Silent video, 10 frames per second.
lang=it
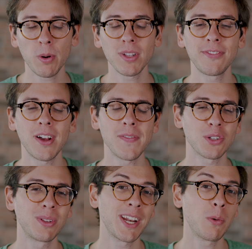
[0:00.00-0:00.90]
provo a farvi
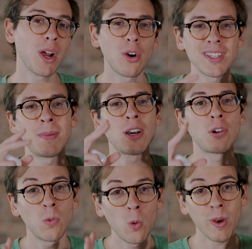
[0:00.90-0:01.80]
ascoltare qualcosa, ma
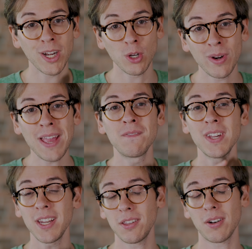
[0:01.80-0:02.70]
comunque non è
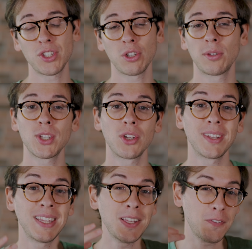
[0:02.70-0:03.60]
veritiero al 100%,
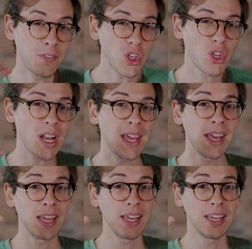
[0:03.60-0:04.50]
è difficile
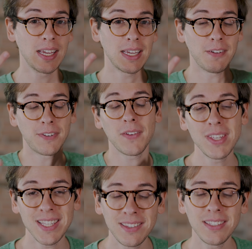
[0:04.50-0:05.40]
eh,
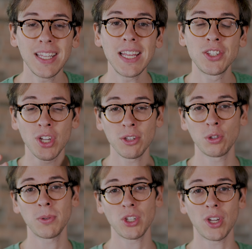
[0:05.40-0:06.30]
farvi sentire
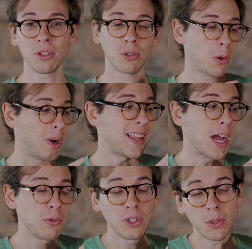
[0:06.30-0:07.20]
100% la qualità
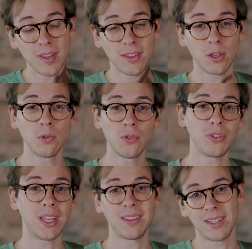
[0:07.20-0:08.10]
audio di queste
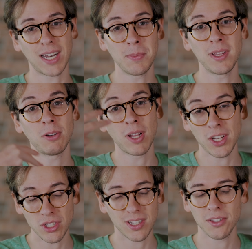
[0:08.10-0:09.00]
cuffiette tramite una
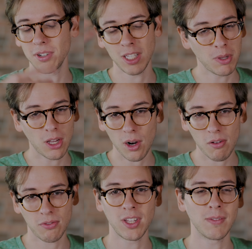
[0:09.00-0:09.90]
registrazione di
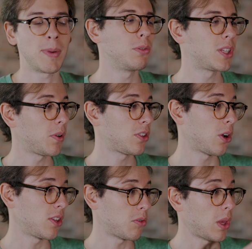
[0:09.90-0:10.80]
microfoni e beh, tutte queste
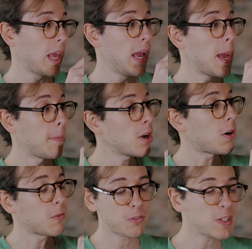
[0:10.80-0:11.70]
cose qui.
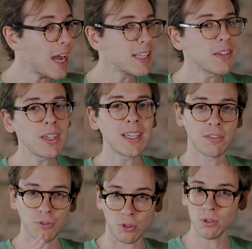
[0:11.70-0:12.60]
Però fidatevi che
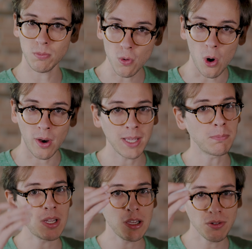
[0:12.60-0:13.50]
sono buone,
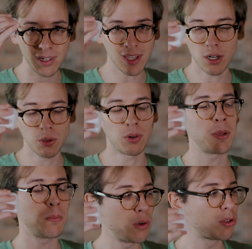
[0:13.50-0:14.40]
migliori dei
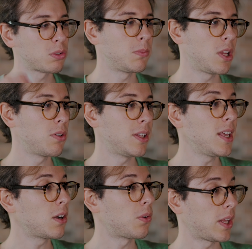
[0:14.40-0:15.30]
cloni, molto migliori
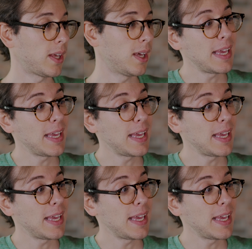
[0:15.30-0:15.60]
dei cloni,